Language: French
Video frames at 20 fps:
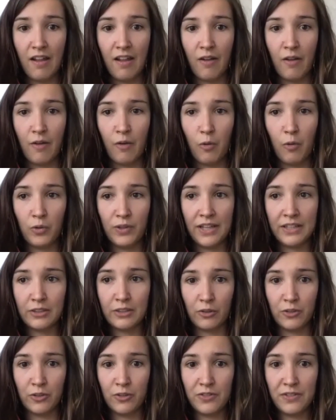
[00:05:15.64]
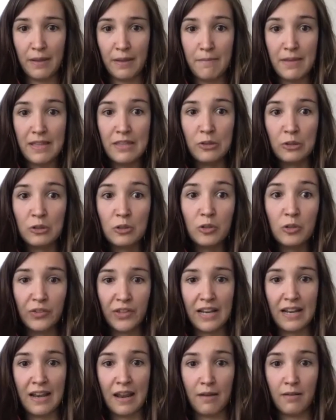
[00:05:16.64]
euh, on a tendance à mettre de
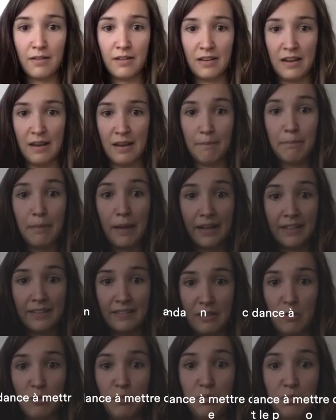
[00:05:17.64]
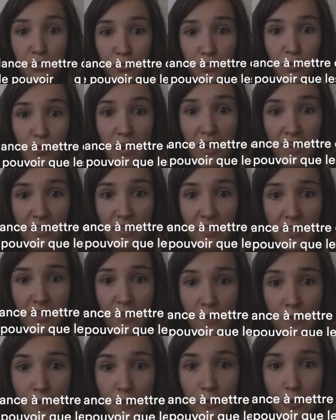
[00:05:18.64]
côté l'impact et le pouvoir
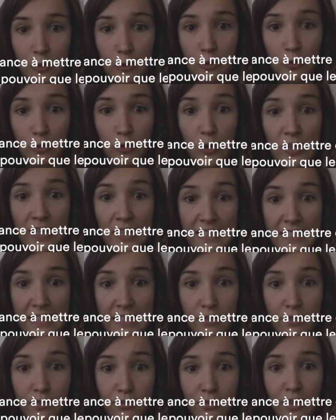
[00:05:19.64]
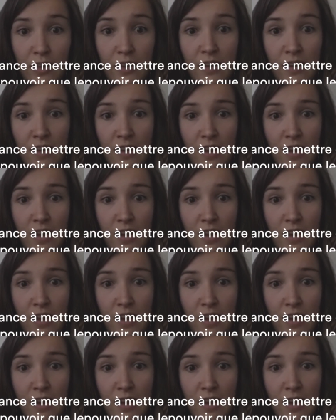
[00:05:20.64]
euh, de collectif